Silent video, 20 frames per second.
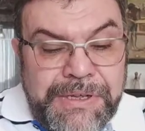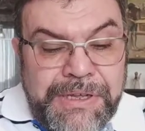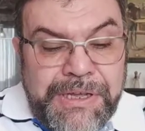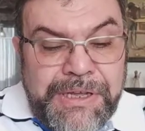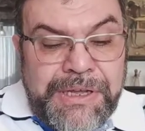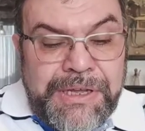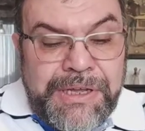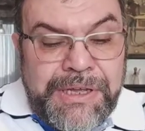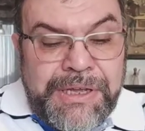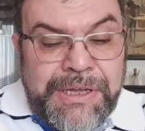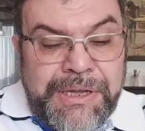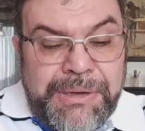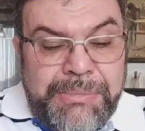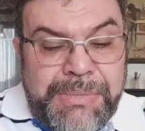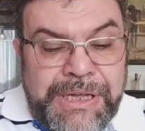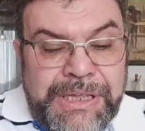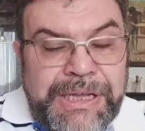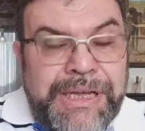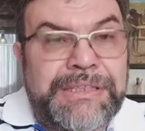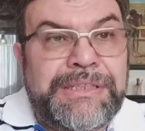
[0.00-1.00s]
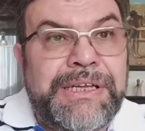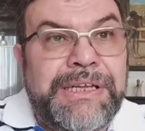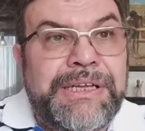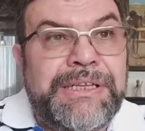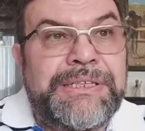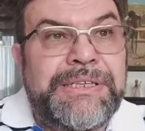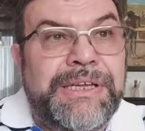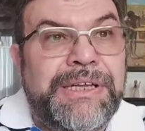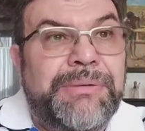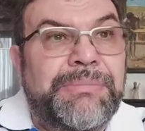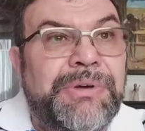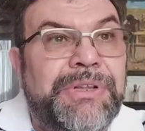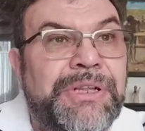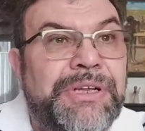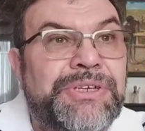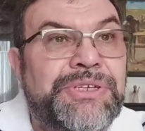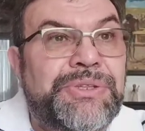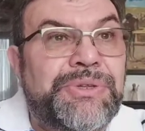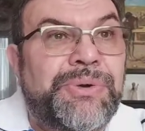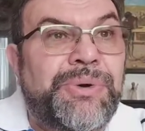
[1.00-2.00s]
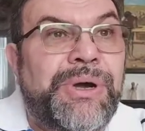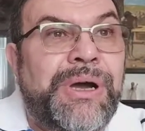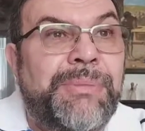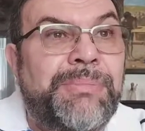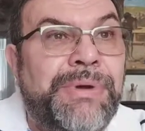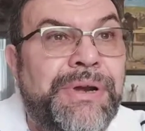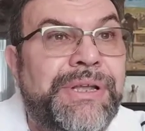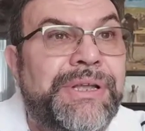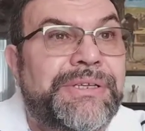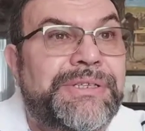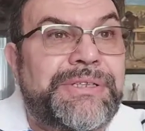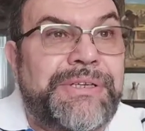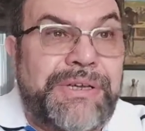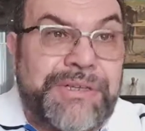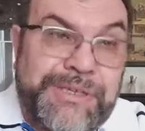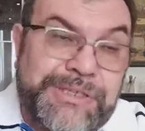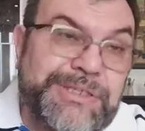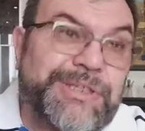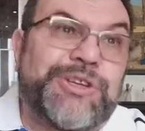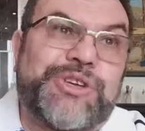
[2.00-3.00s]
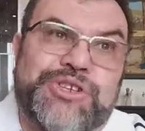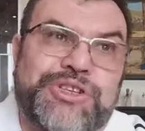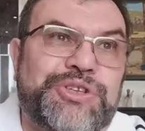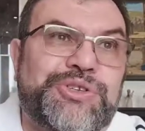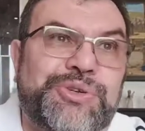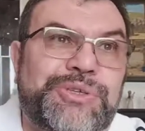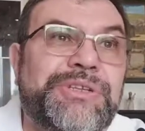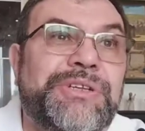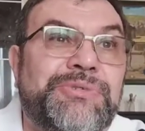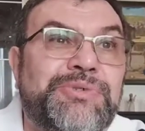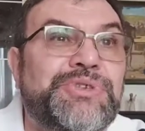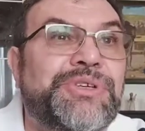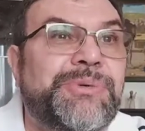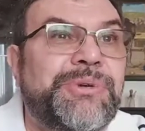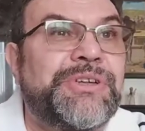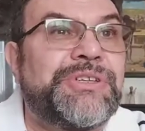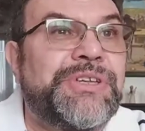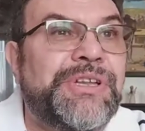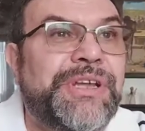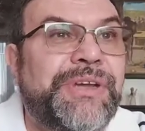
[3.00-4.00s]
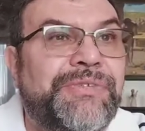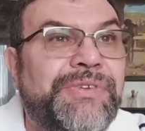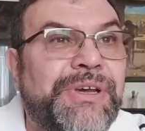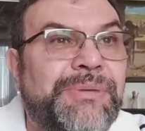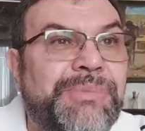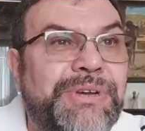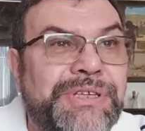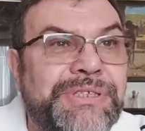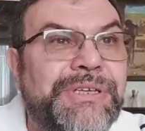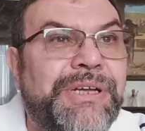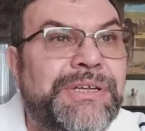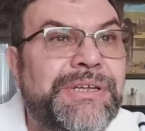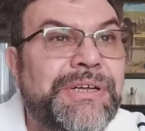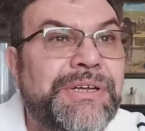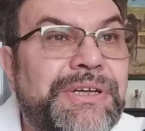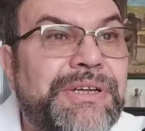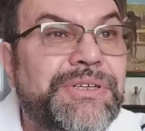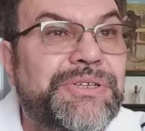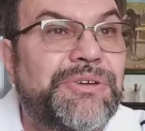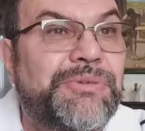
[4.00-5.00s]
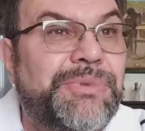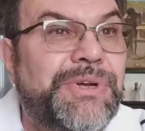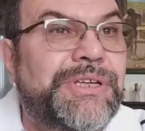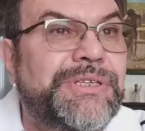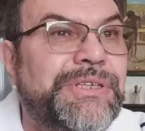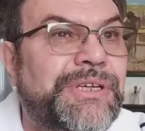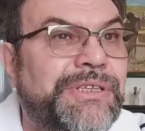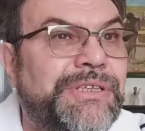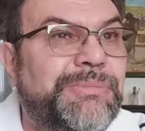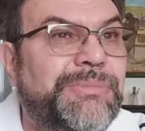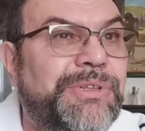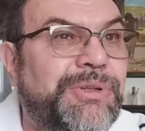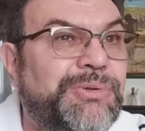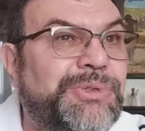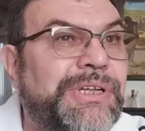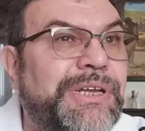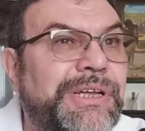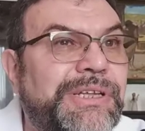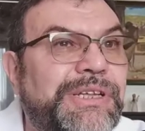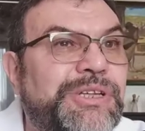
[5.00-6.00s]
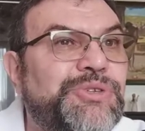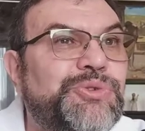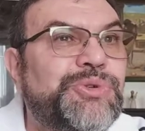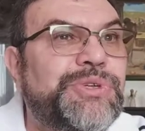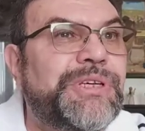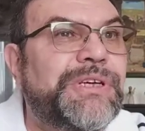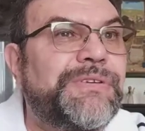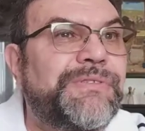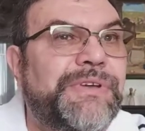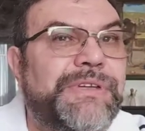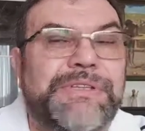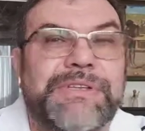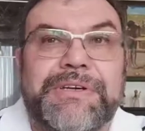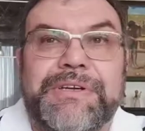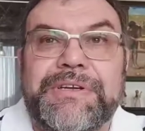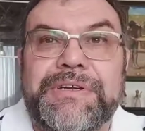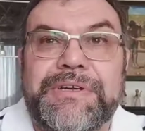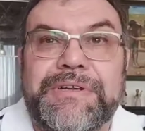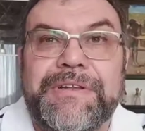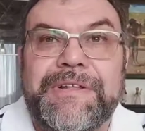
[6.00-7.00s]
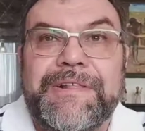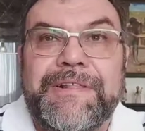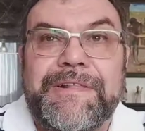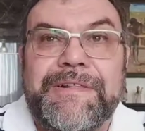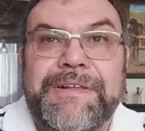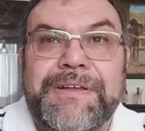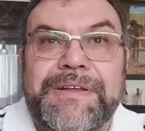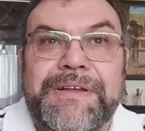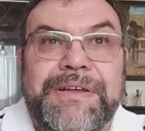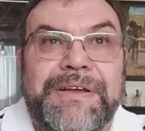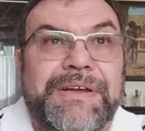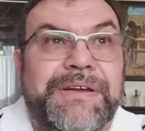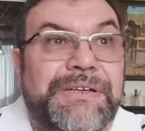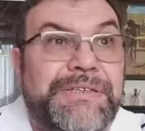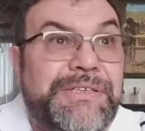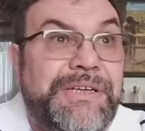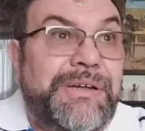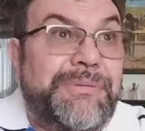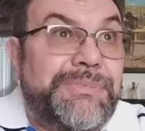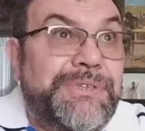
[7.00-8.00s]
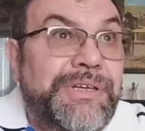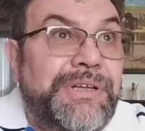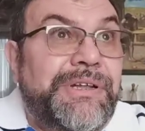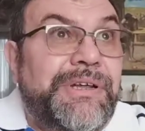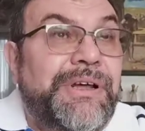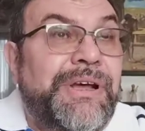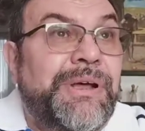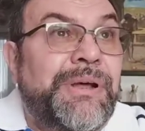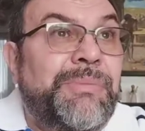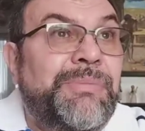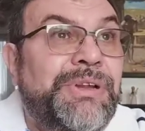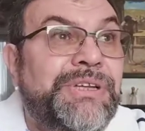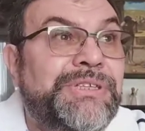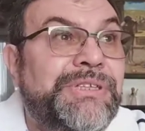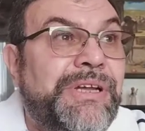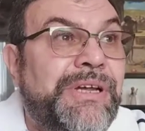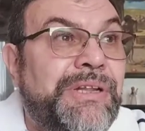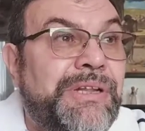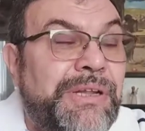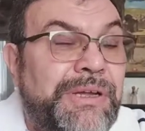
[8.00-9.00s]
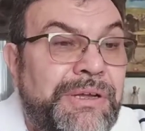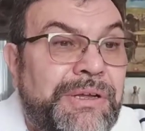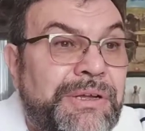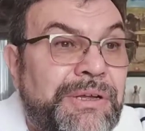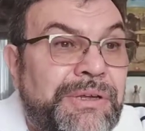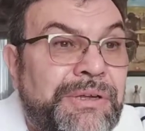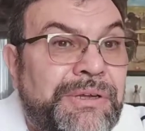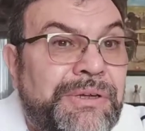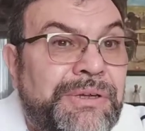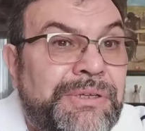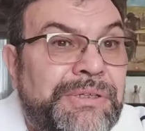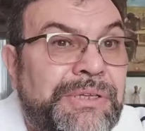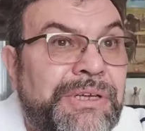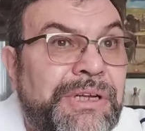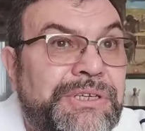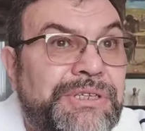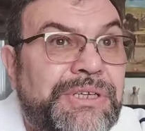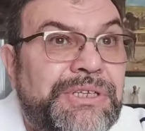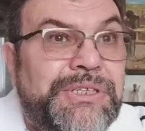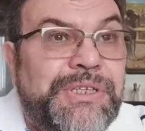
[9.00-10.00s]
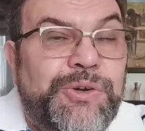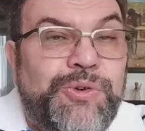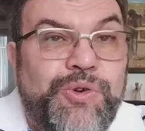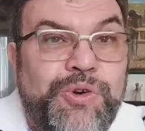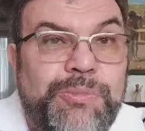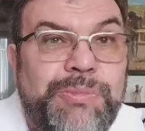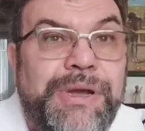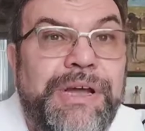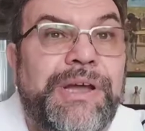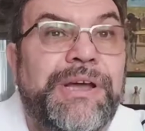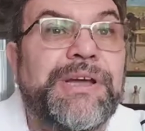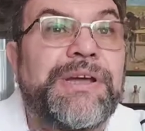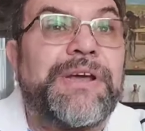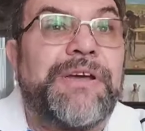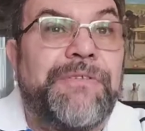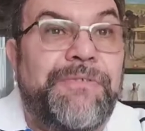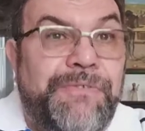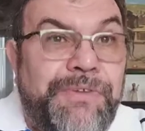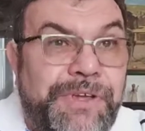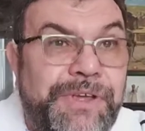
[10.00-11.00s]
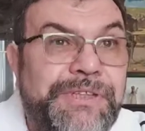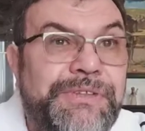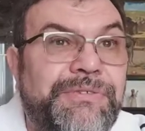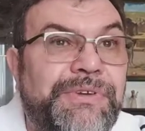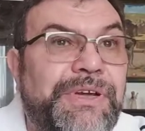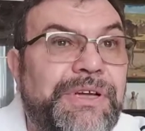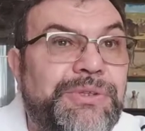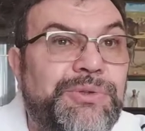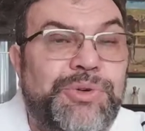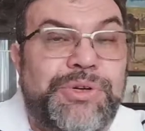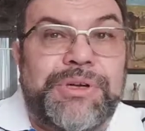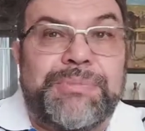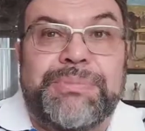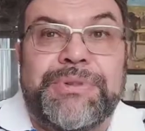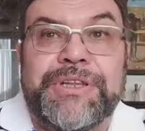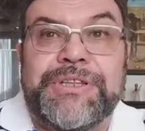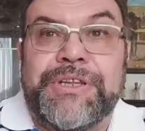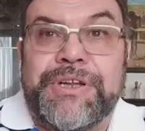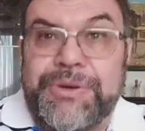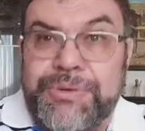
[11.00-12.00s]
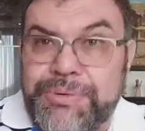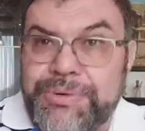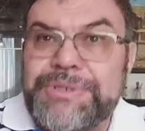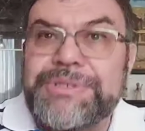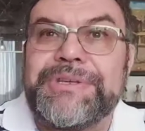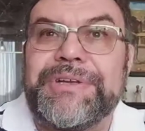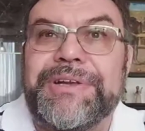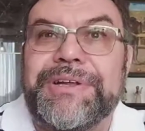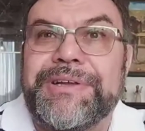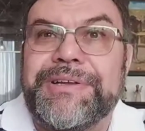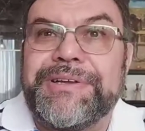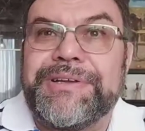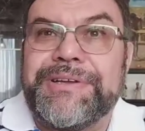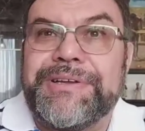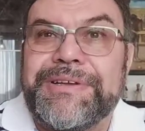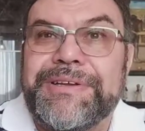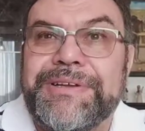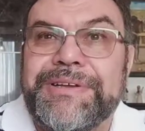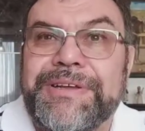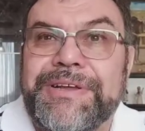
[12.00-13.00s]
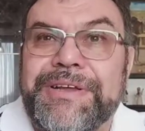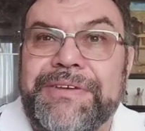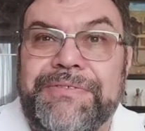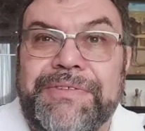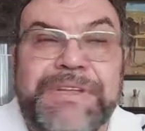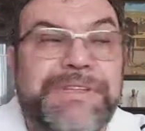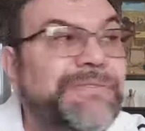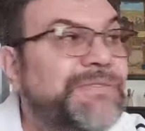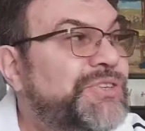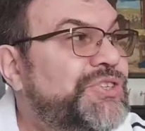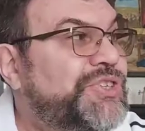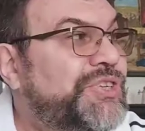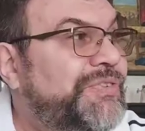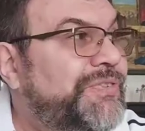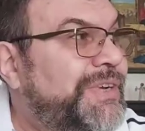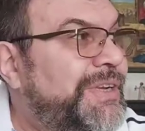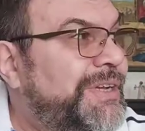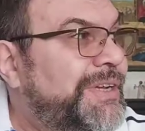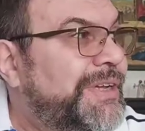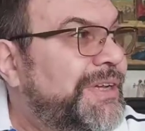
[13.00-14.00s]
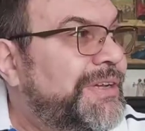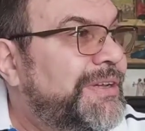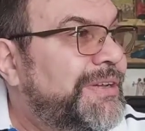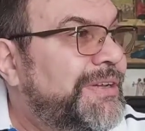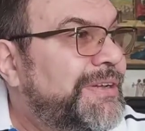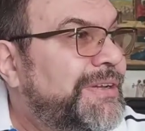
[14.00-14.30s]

и моя-то идея была, что обрезка, я слышал, что нужно деревья обрезать, что обрезка это было удаление сухих веток. На самом деле обрезала э, это наша знакомая ветви, которые плодоносили, ветви живые,